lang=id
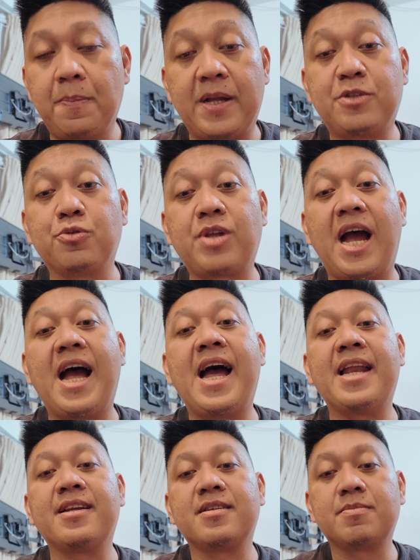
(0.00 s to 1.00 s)
4
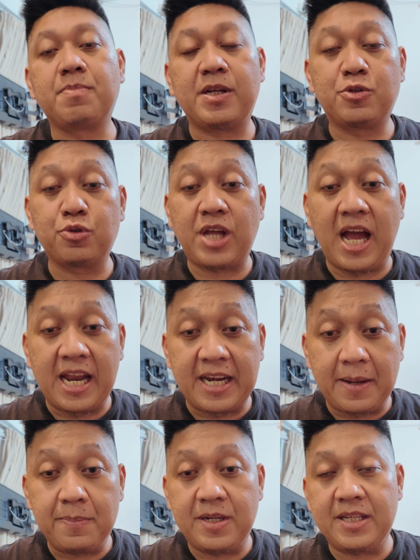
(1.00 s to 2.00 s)
jutaan, 4 jutaan
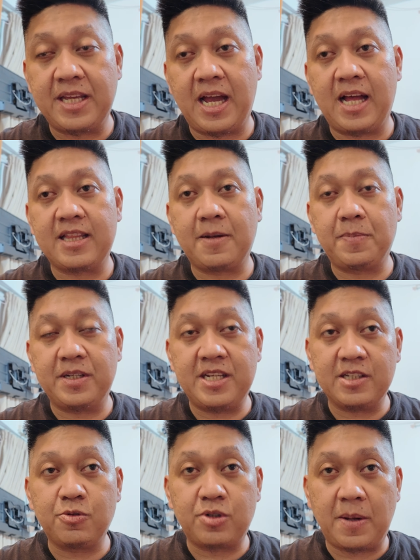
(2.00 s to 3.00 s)
MD-nya. Tapi
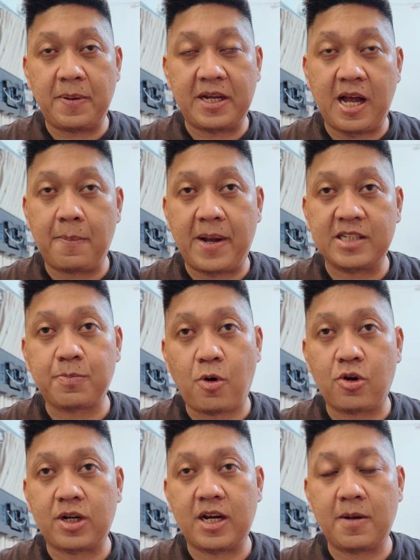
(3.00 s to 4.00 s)
dia sudah pegang
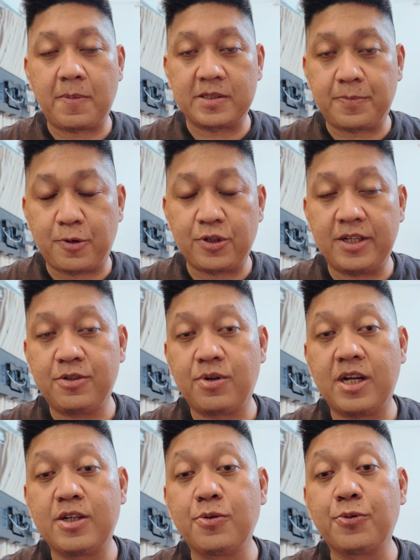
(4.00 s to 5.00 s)
paspor karena paspornya
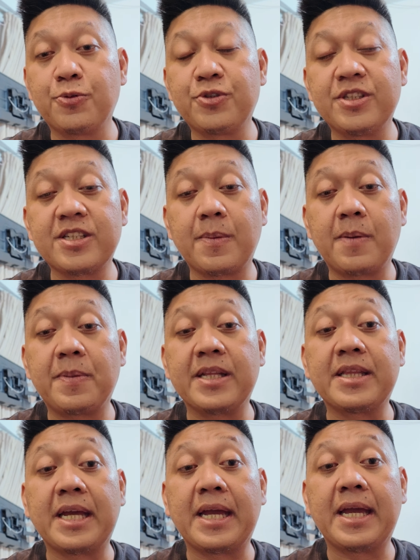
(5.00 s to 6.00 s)
juga diurusin sama
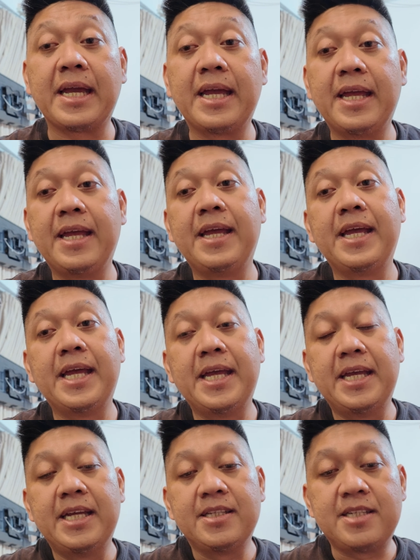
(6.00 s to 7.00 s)
PT.
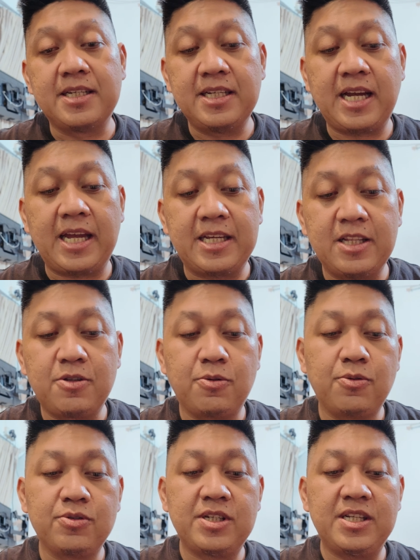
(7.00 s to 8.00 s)
Jadi kayak
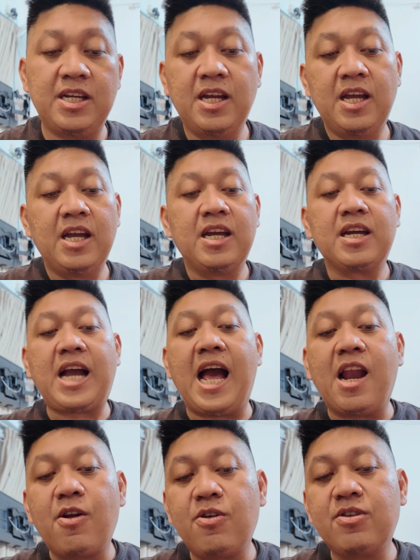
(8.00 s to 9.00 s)
gitu. Jadi
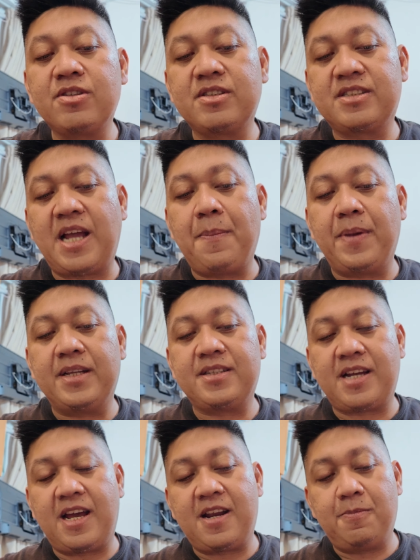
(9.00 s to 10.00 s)
kalau sampean
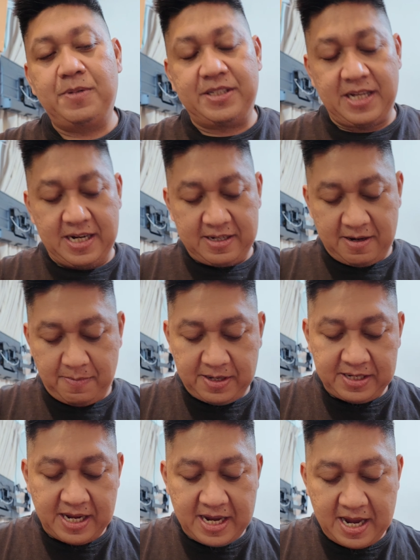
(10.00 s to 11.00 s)
sekarang bicara sama
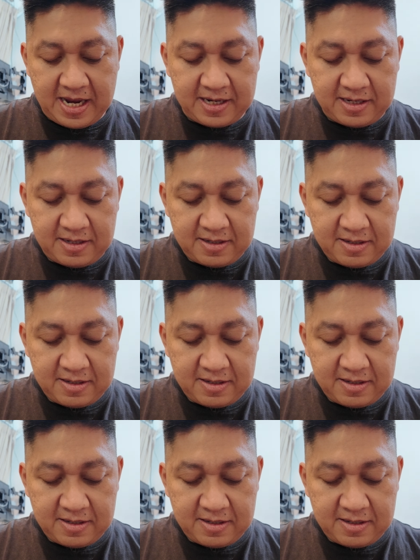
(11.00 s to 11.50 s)
saya,